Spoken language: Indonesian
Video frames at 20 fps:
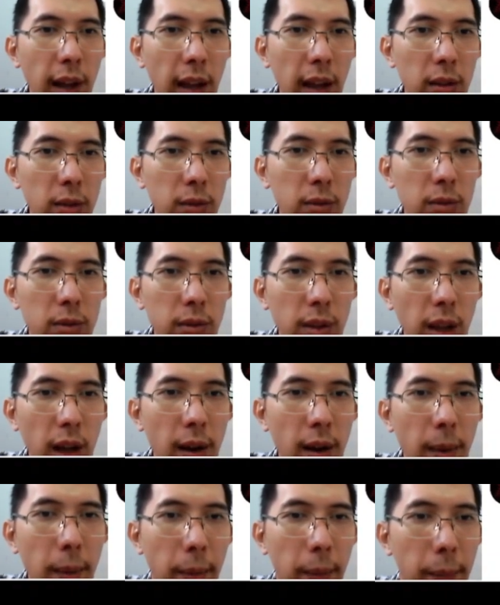lalu, ya.
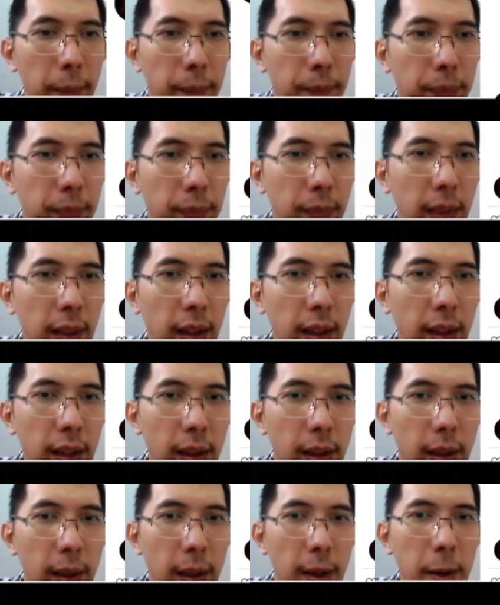
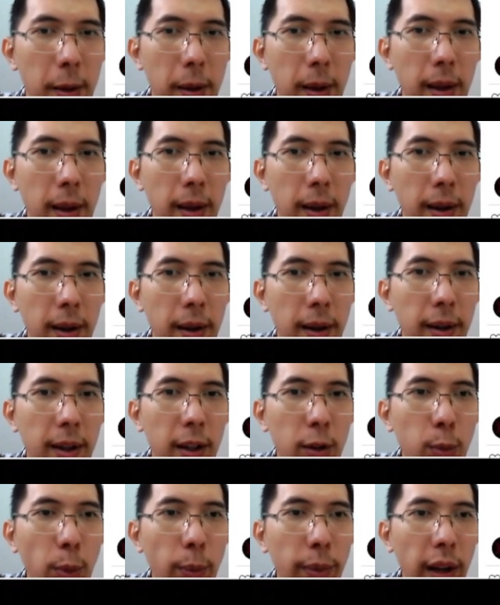Ini uh,
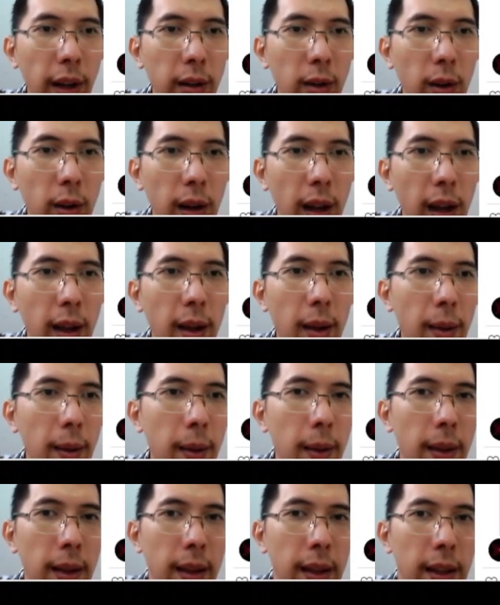diumumkan oleh
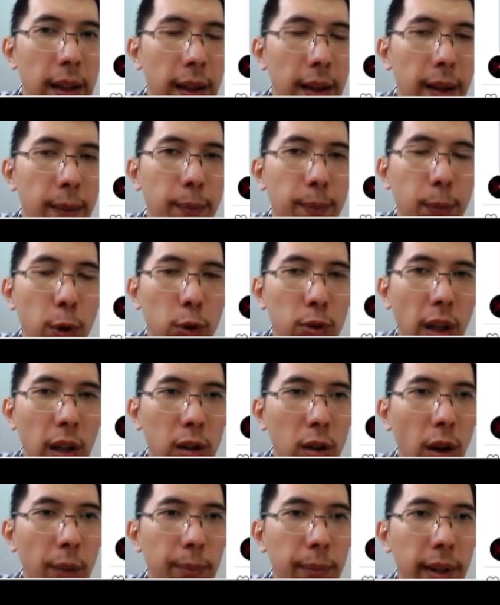
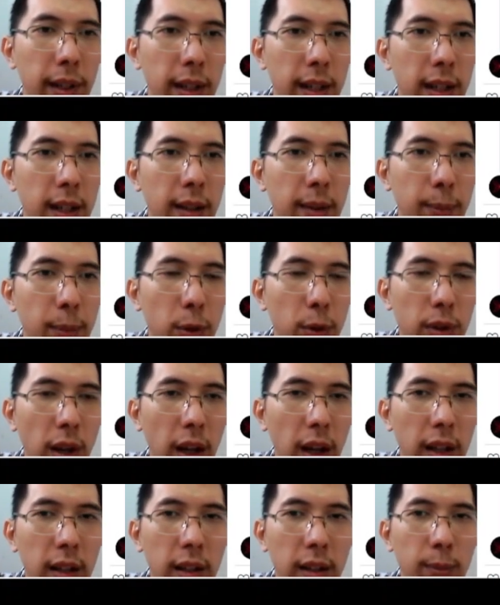perusahaan company,
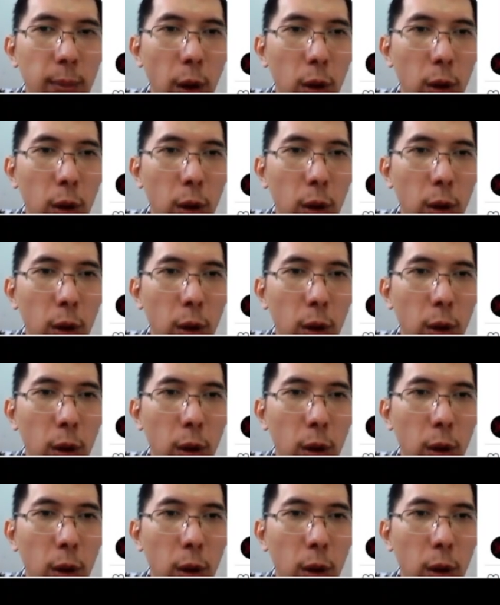perusahaan